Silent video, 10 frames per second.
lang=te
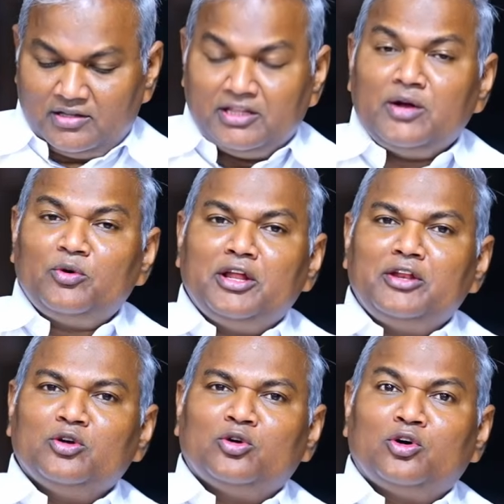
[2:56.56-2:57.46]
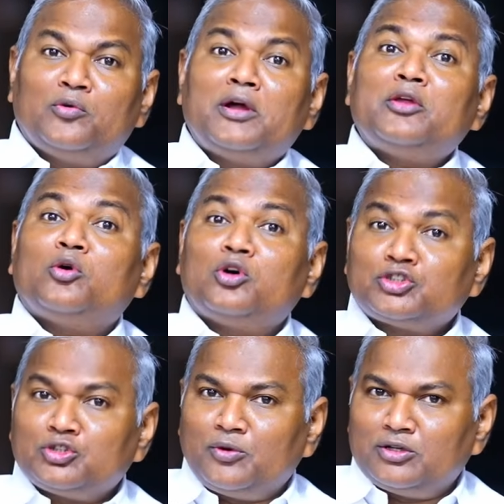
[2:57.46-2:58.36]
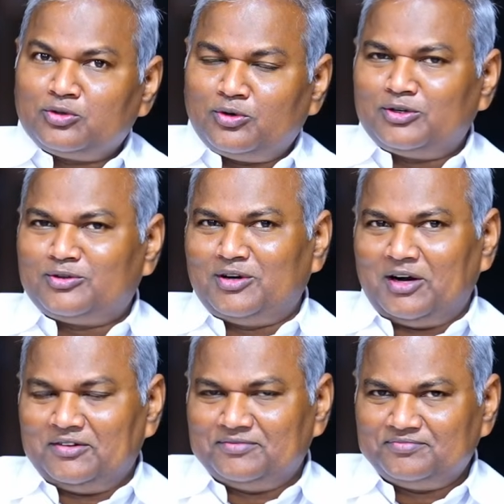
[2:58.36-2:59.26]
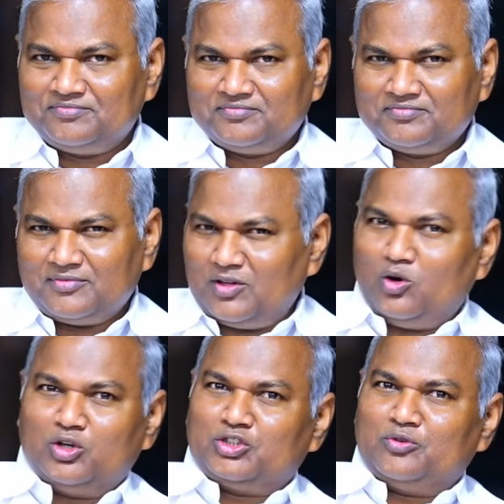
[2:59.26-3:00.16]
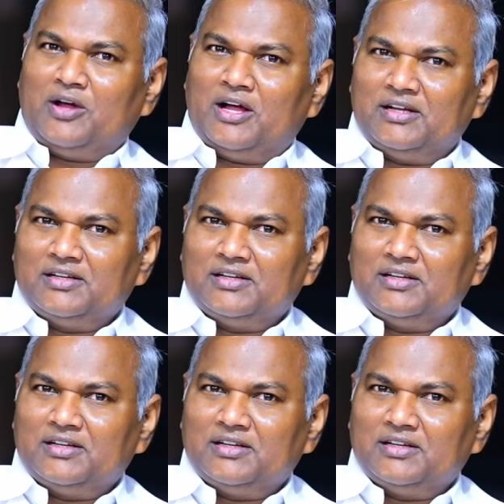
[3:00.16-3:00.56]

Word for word: దేవుడైన యహోవా యహోశవాతో అంటున్నాడు యహోశవా